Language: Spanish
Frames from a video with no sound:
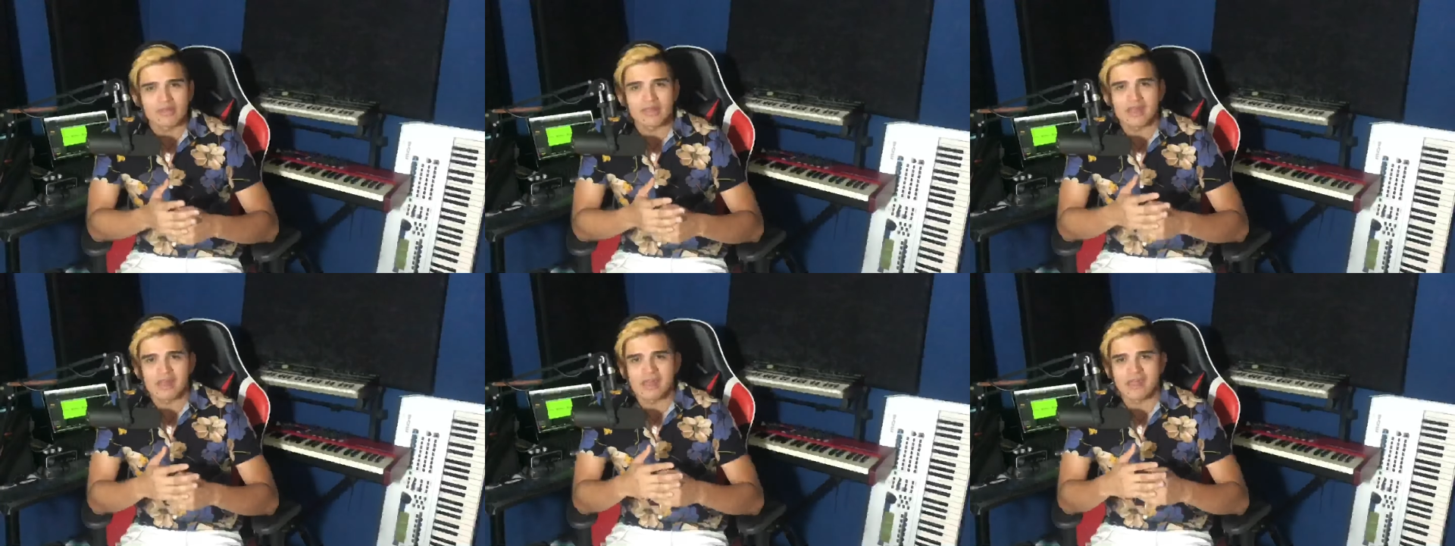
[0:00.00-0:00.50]

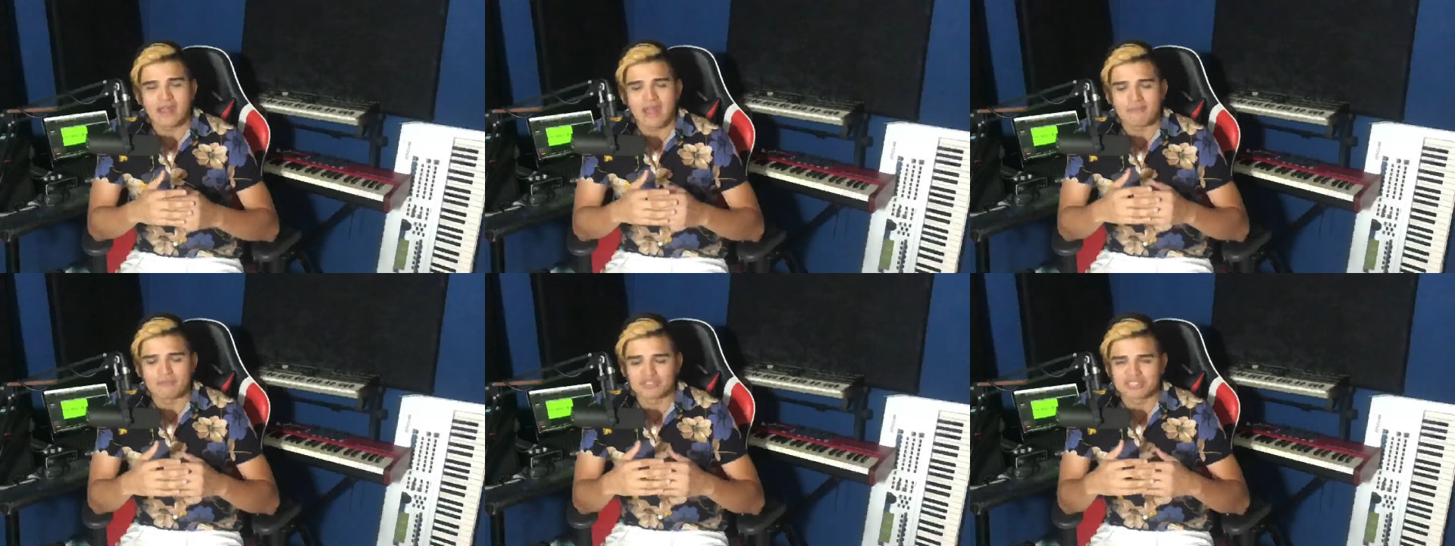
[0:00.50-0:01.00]
eh,
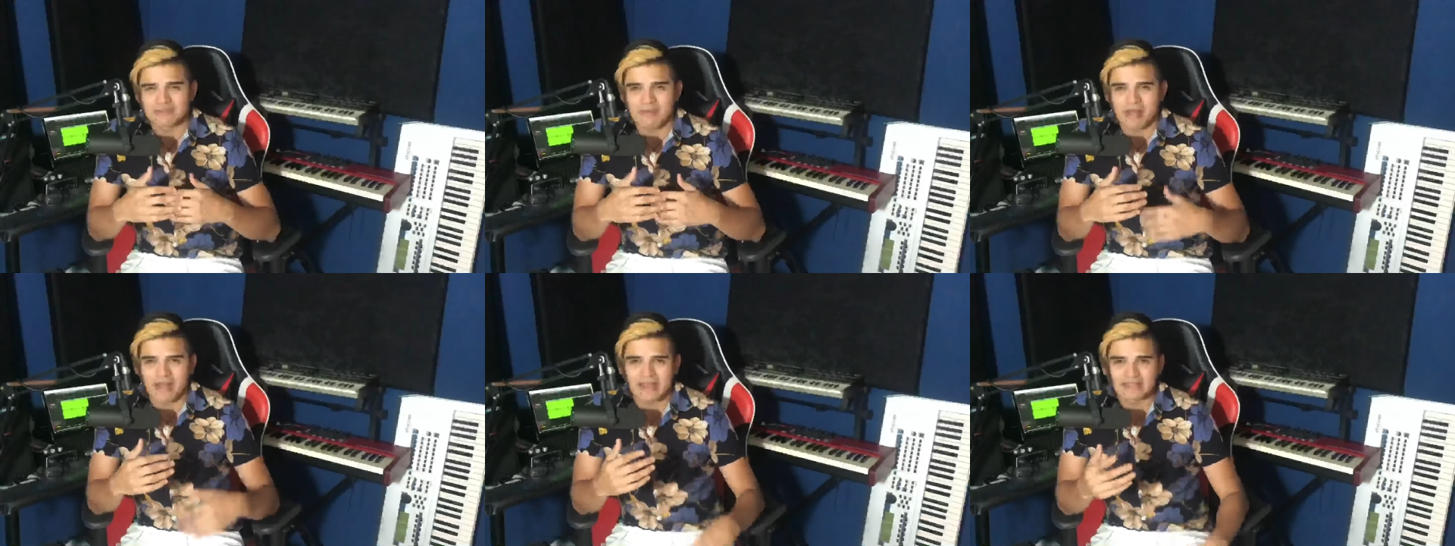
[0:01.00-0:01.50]
hay muchísimas
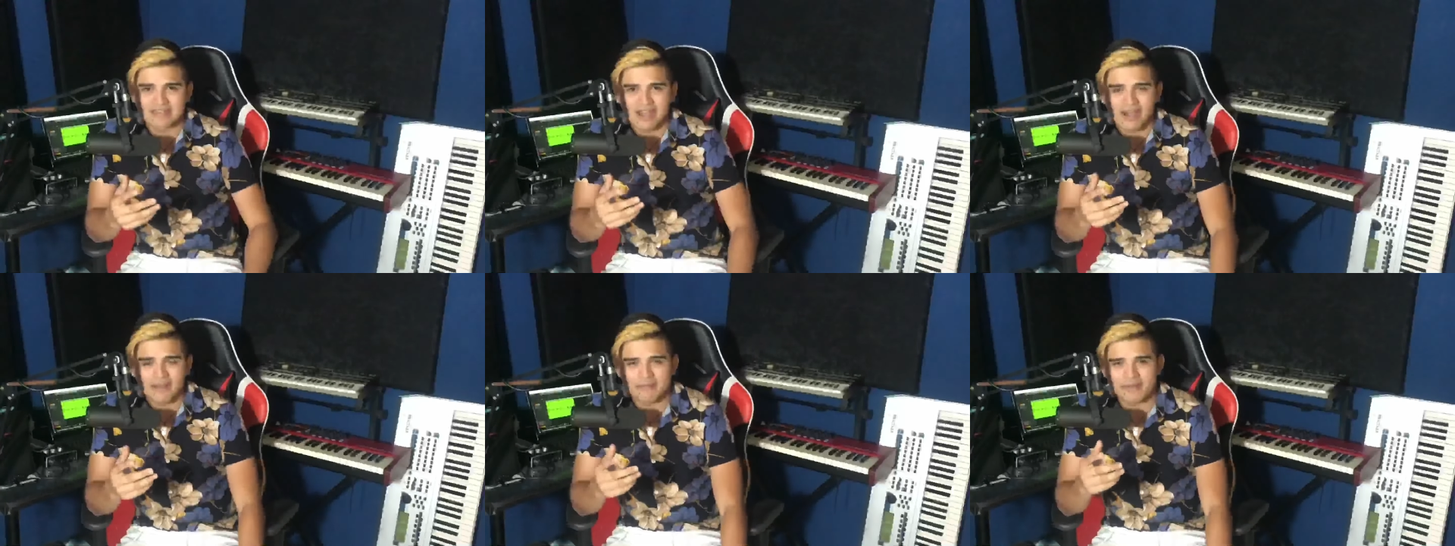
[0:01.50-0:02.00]
maneras de
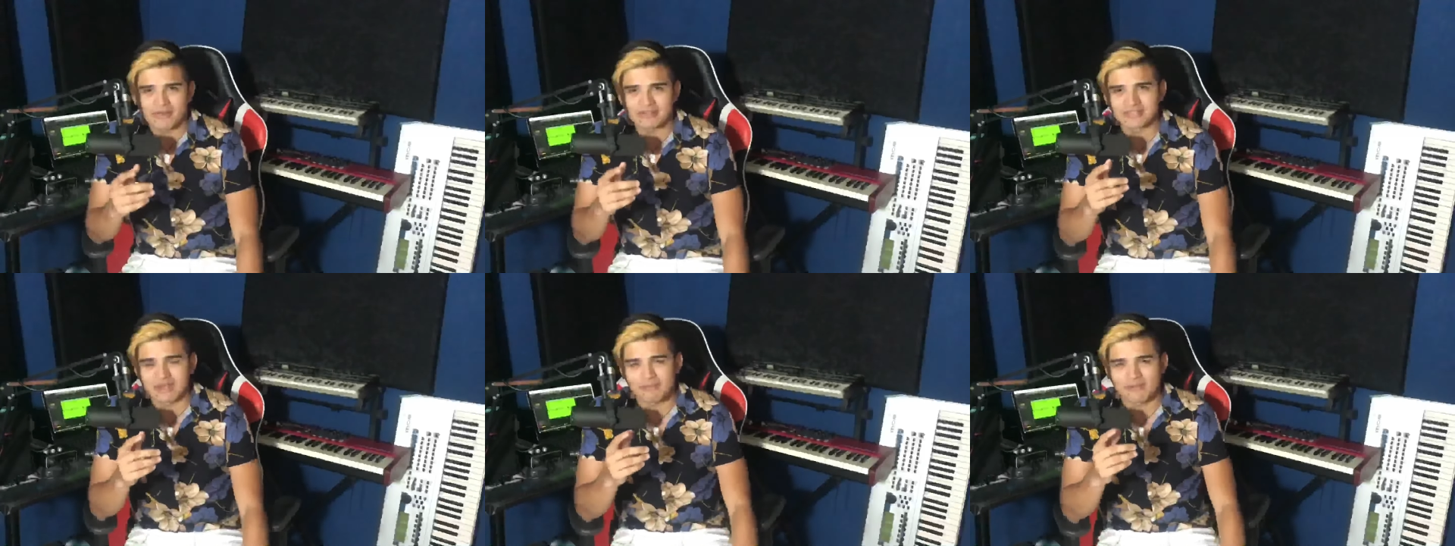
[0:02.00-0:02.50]
hacerlo, pero quisiera